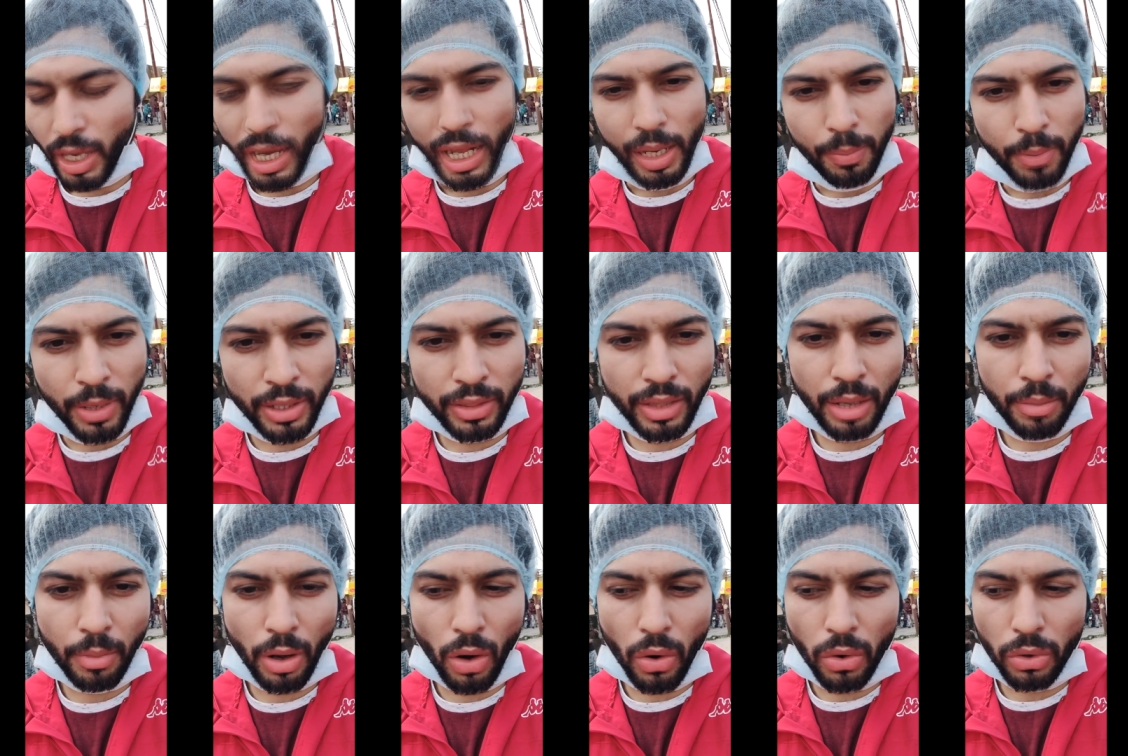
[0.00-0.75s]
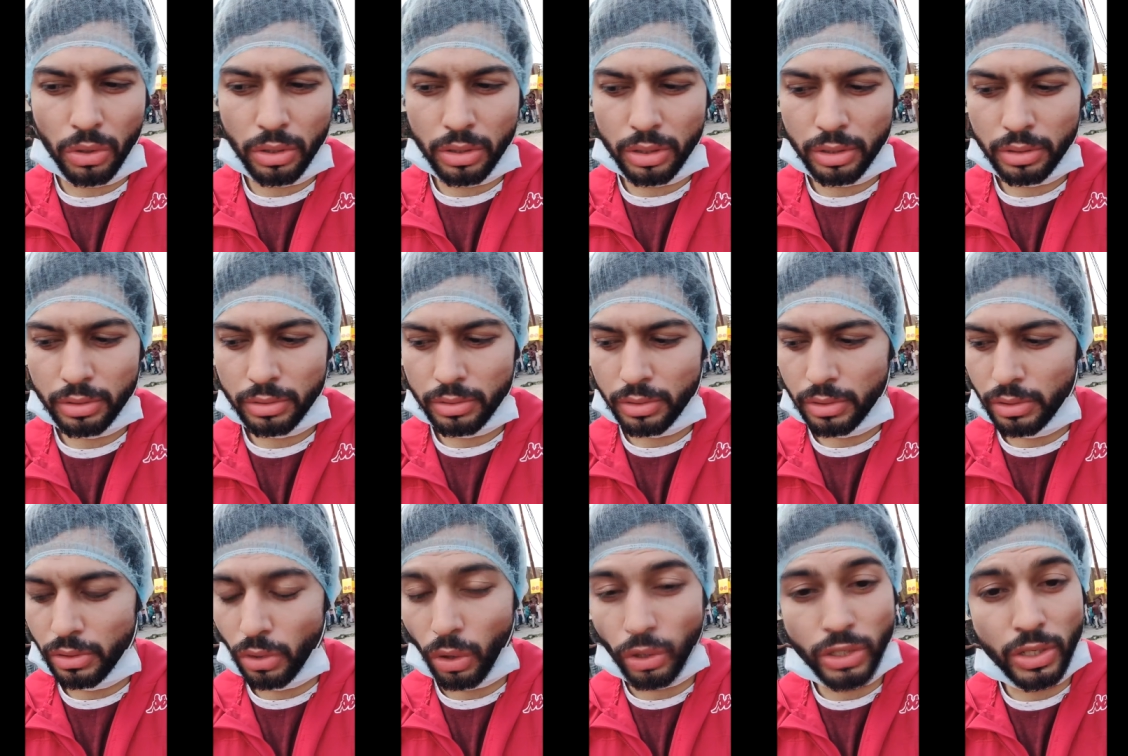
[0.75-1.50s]
हेल्पिंग देम आउट
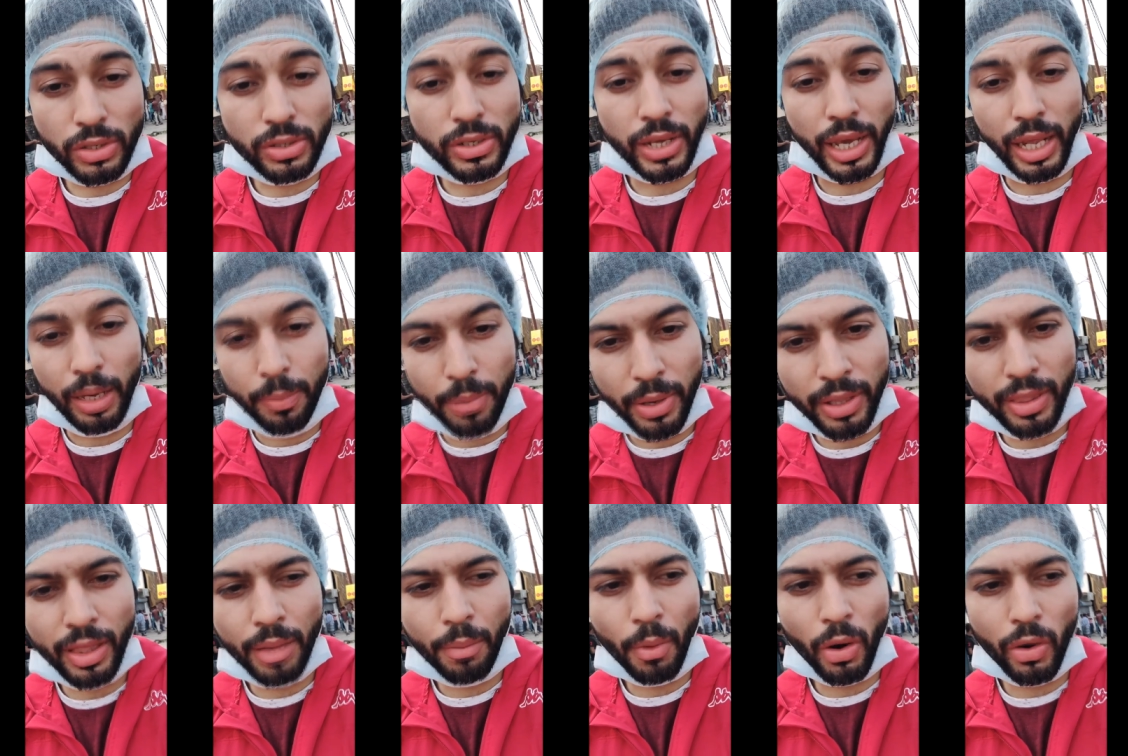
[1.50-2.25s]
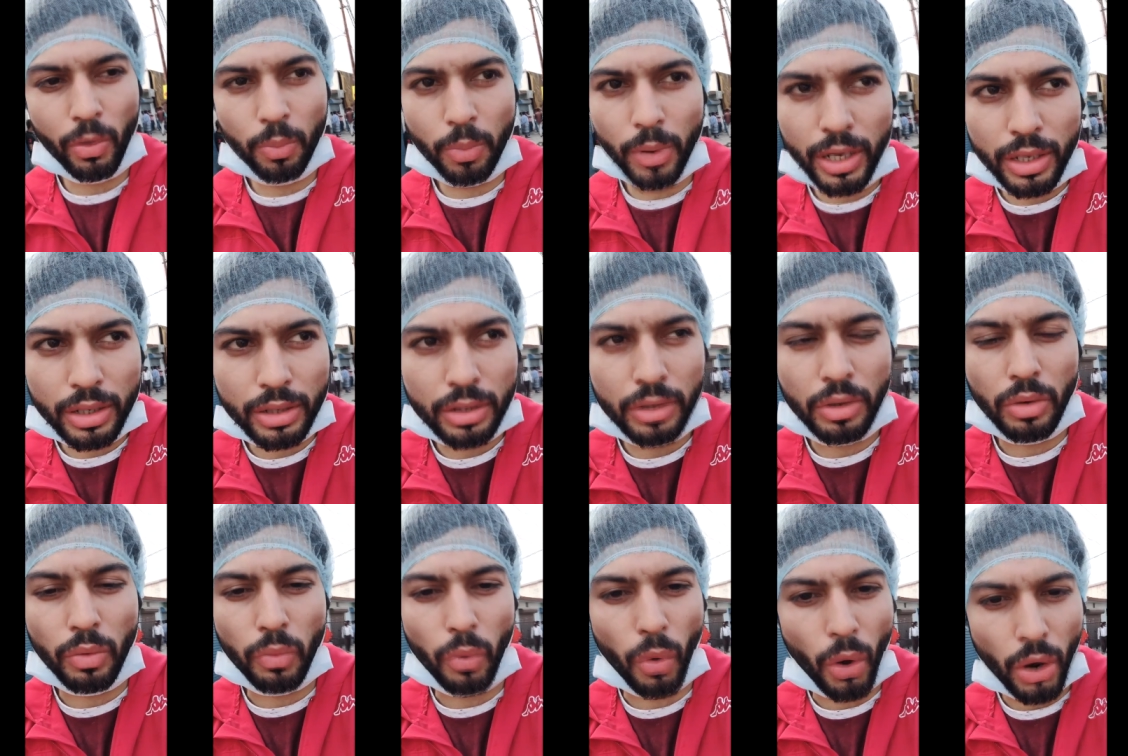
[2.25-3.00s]
नॉट जस्ट हेल्पिंग देम आउट
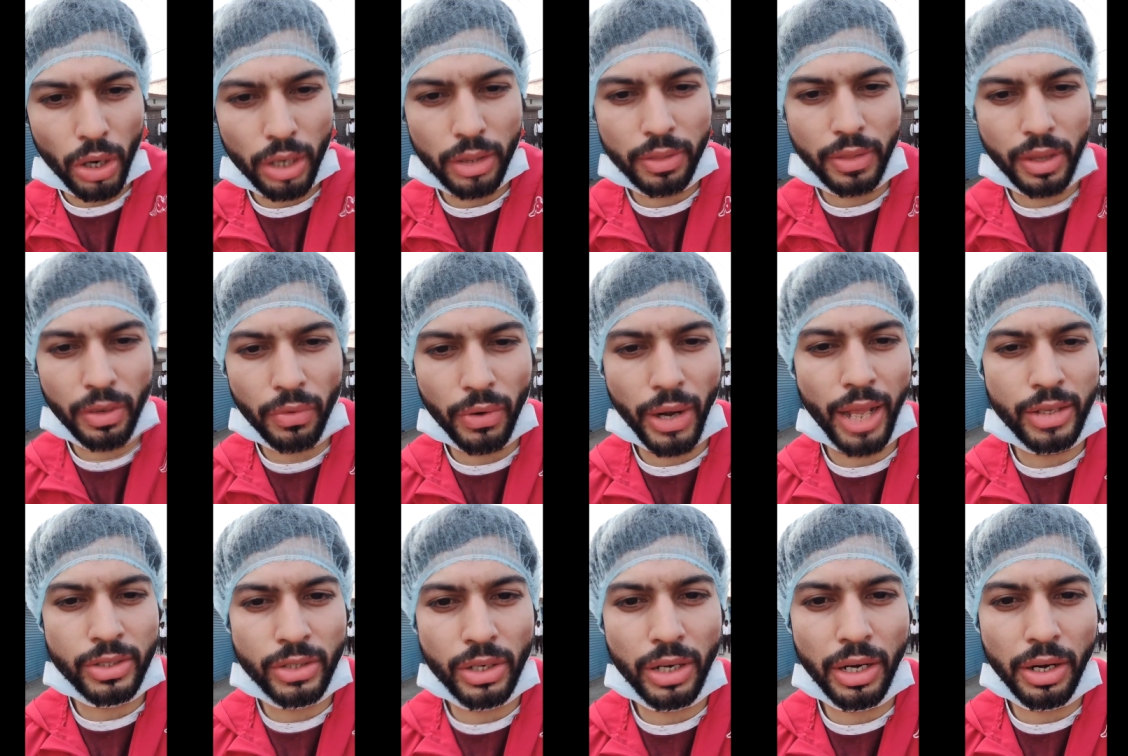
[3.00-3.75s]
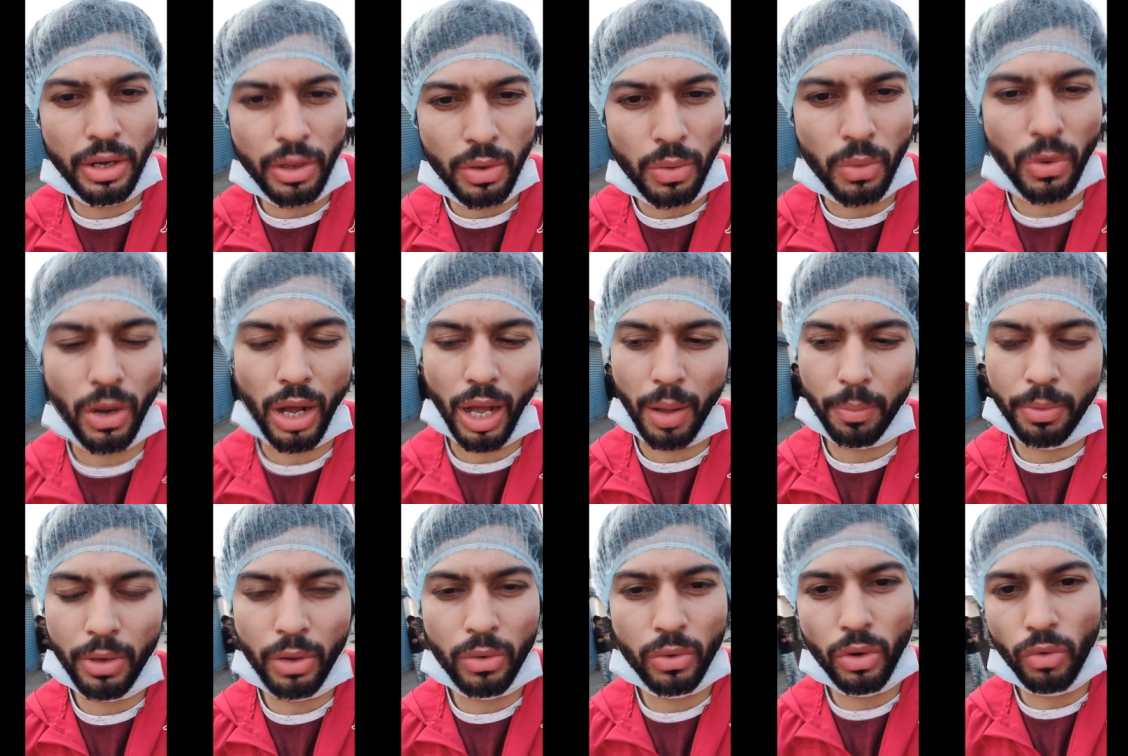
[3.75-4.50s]
बट वॉट दे वर एक्चुअली ड्यू
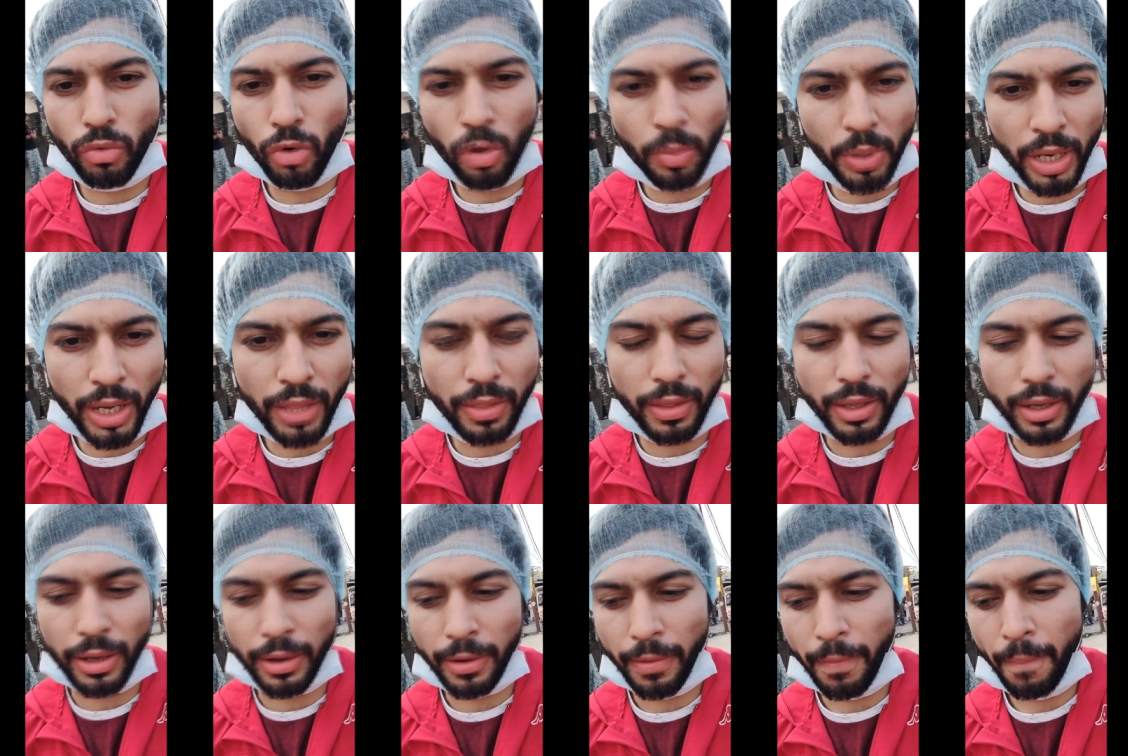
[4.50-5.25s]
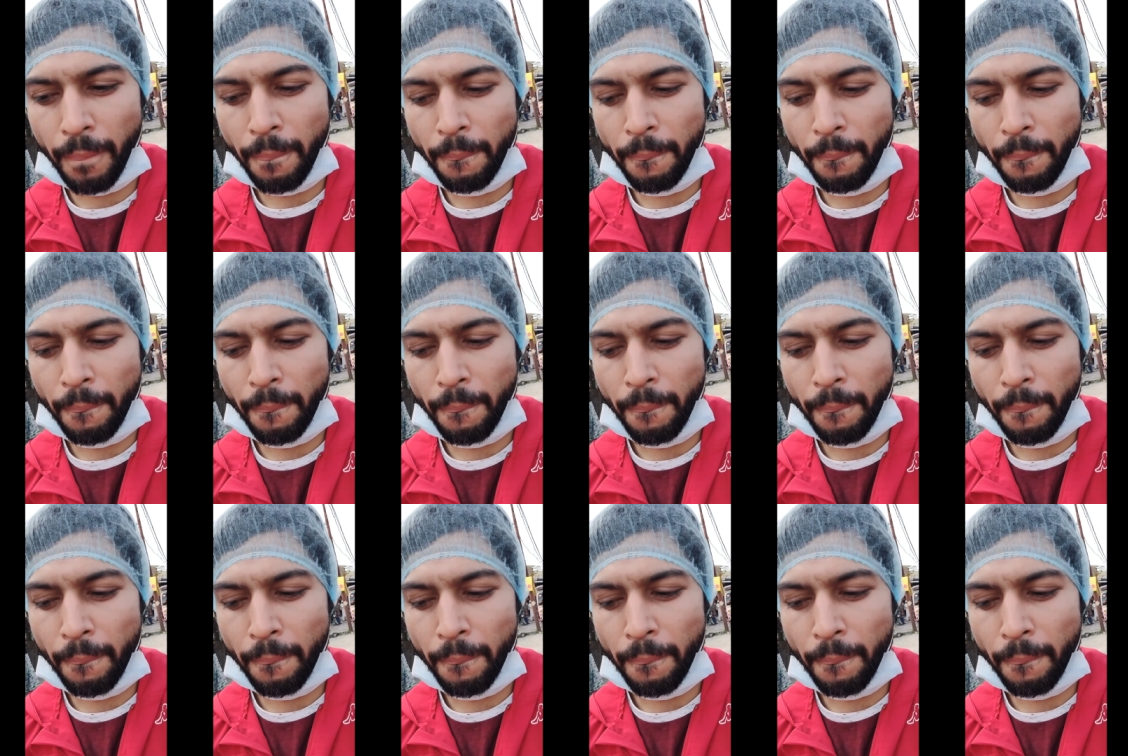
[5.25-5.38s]
आपने उनको वो भी नहीं दिया